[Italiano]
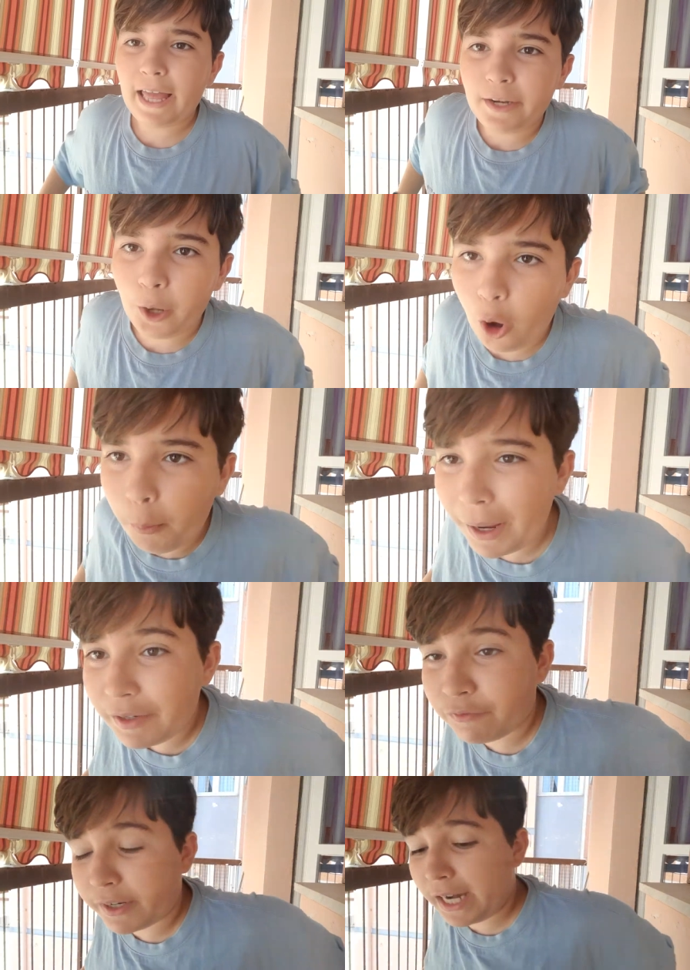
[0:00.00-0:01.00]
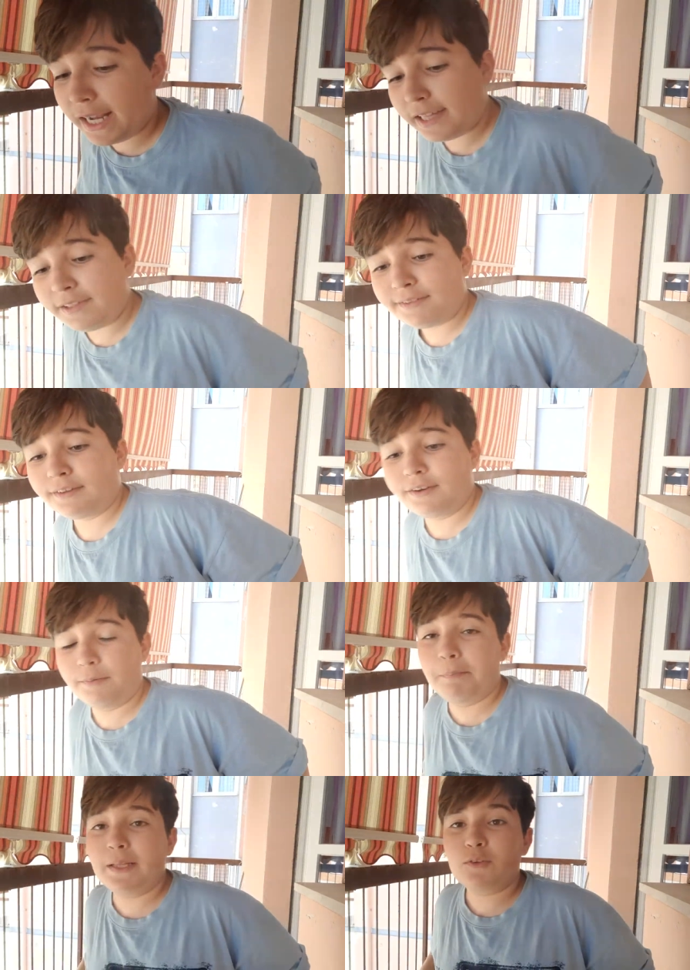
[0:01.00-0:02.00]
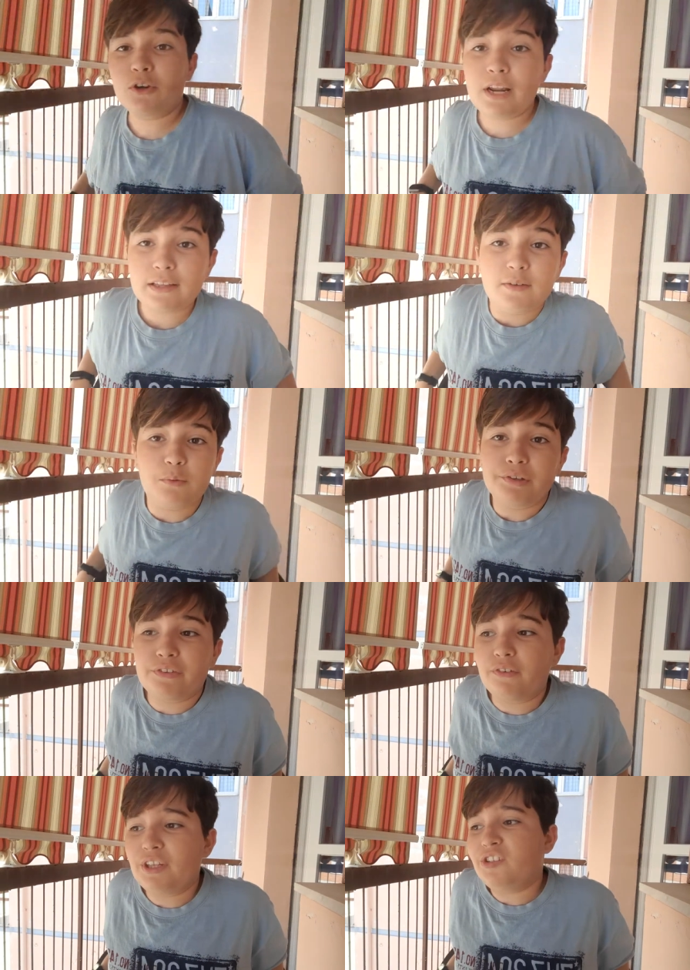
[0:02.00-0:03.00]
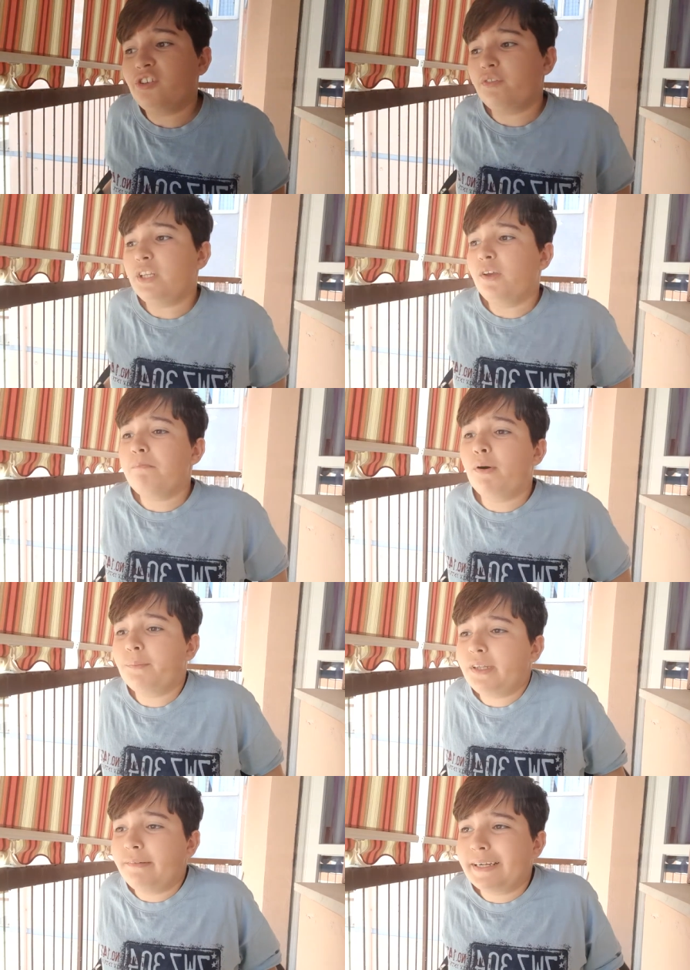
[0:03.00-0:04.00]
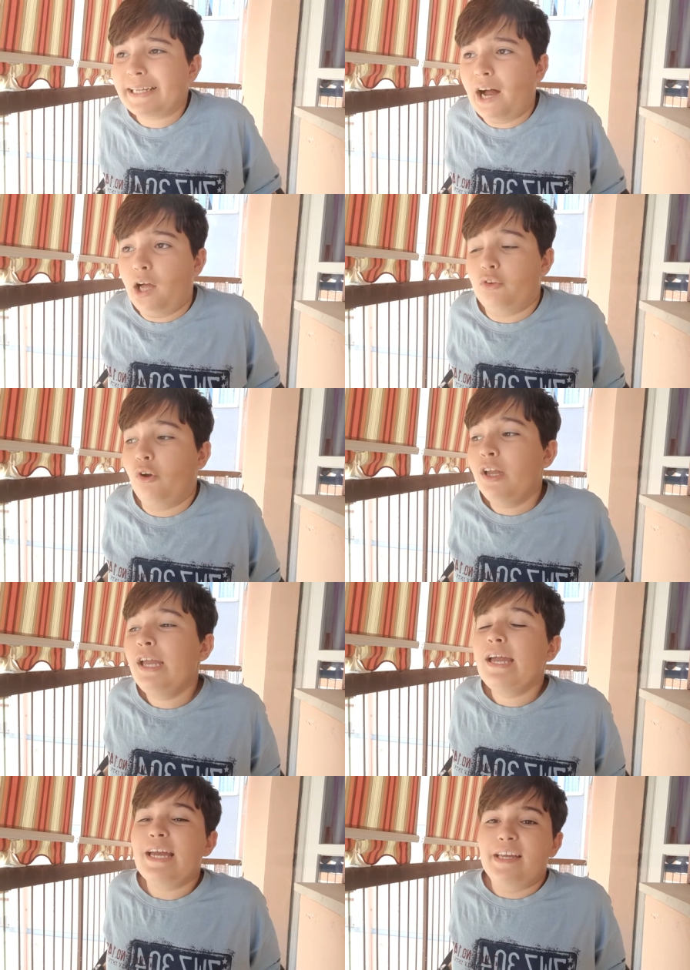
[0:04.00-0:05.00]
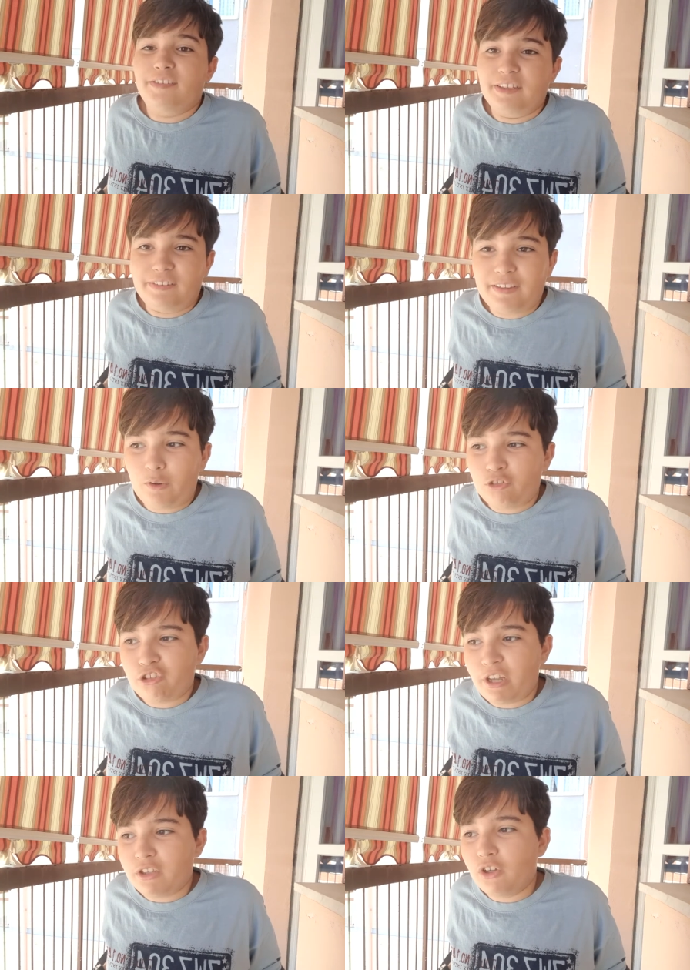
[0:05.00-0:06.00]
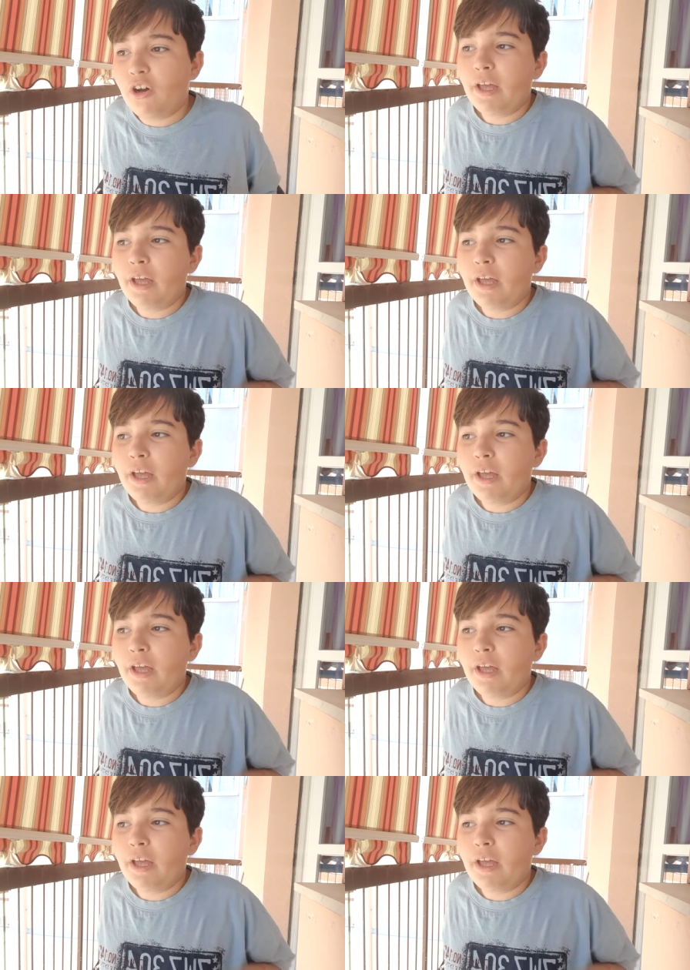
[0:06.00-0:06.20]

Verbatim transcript: Hello my friends, bentornati in questo nuovissimo video di bombe di mercato e se sta uscendo